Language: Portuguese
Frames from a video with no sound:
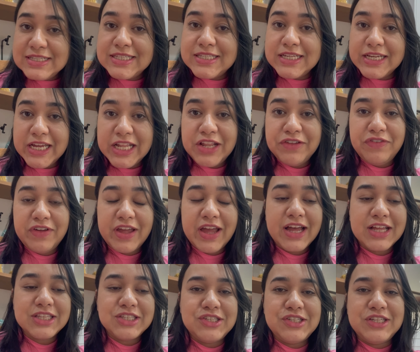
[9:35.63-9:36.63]

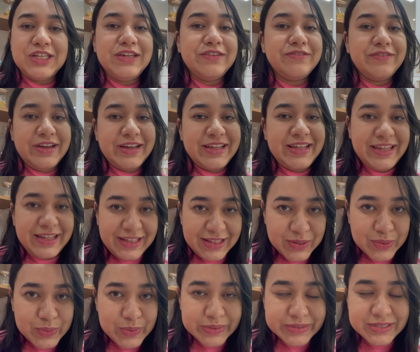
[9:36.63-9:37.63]
significativa aqui
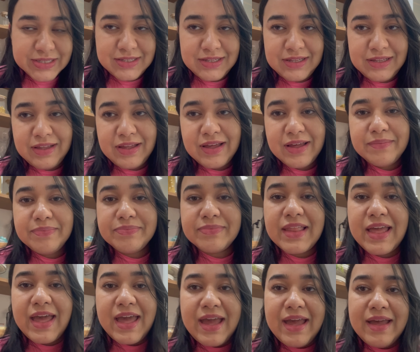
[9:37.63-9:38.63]
na cozinha,
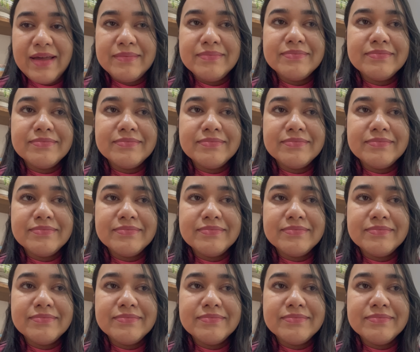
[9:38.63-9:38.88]
é